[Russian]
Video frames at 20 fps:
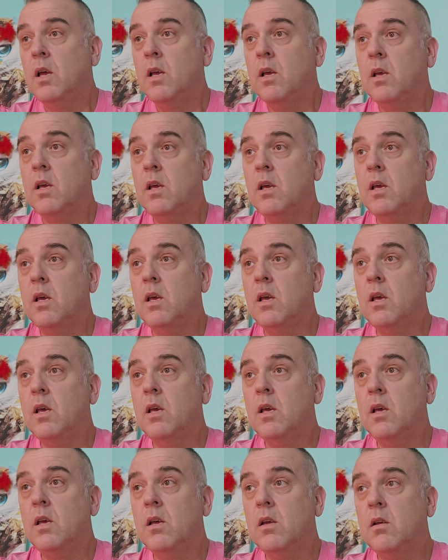И
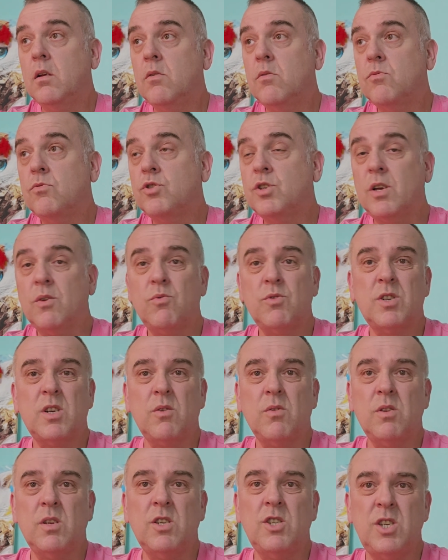уже,
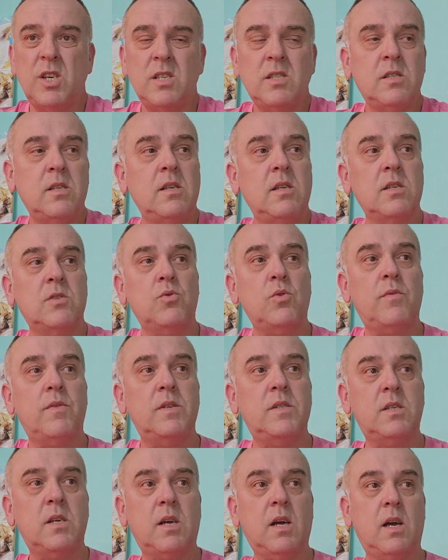уже ни чести, ни
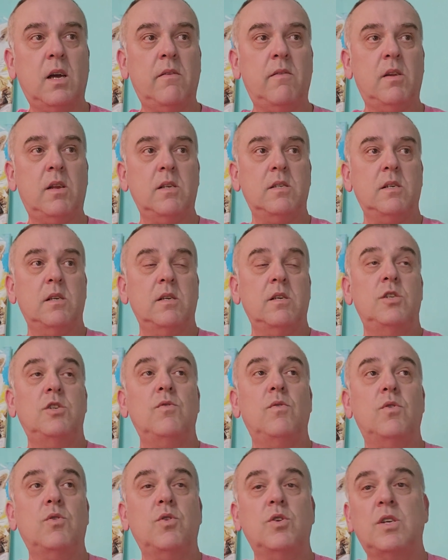совести, как говорится,
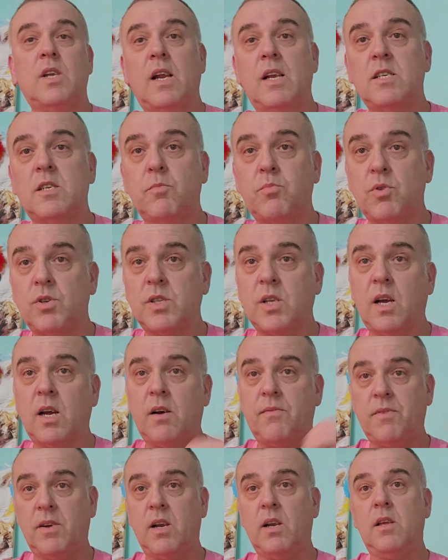ничего. Тоже раньше просто
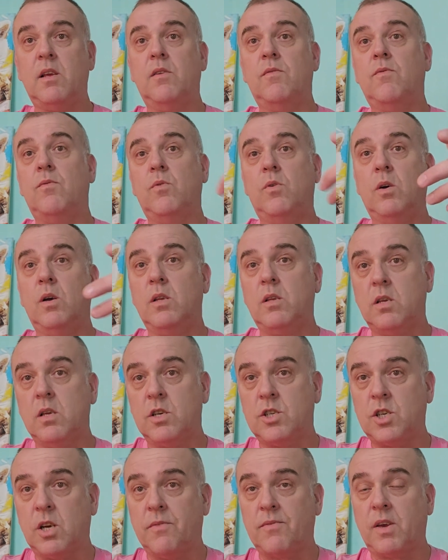гавкали его эти
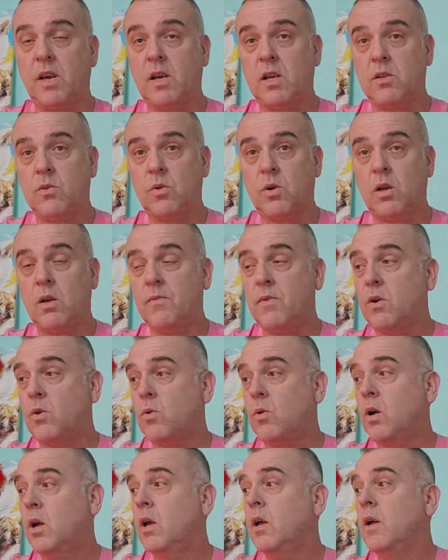шавки, которые
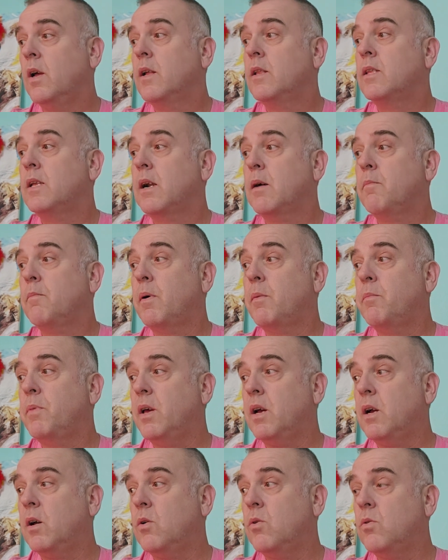вокруг Трампа
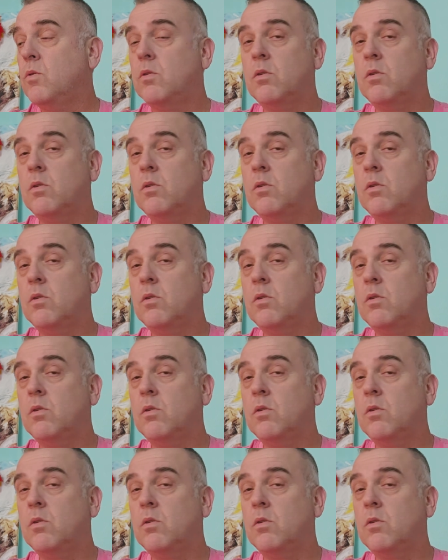бегают.